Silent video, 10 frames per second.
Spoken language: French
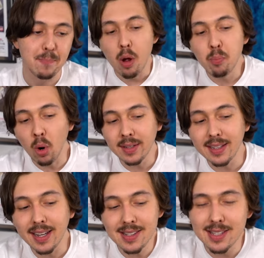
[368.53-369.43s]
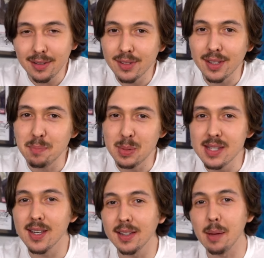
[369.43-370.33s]
Le point négatif des
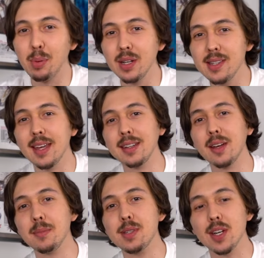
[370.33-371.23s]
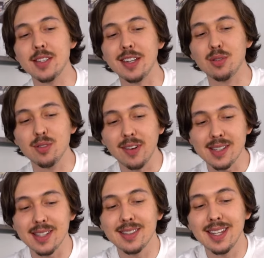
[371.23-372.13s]
pizzas napolitaines comme ça, c'est que
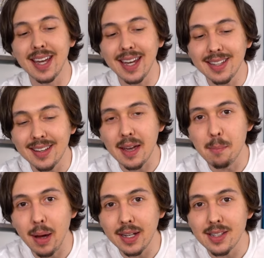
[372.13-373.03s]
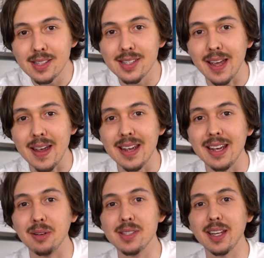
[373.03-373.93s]
souvent c'est très très mince
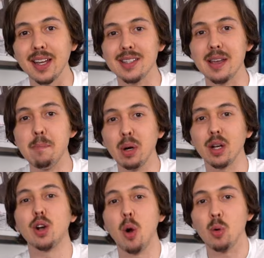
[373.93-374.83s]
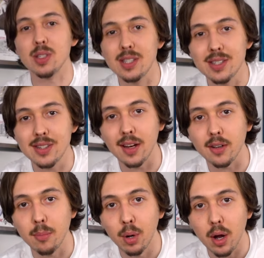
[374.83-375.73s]
et on dirait que c'est pas consistant
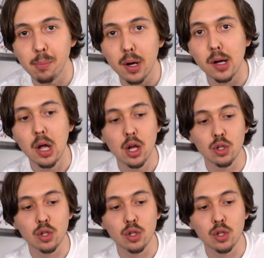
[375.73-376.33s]
comme repas.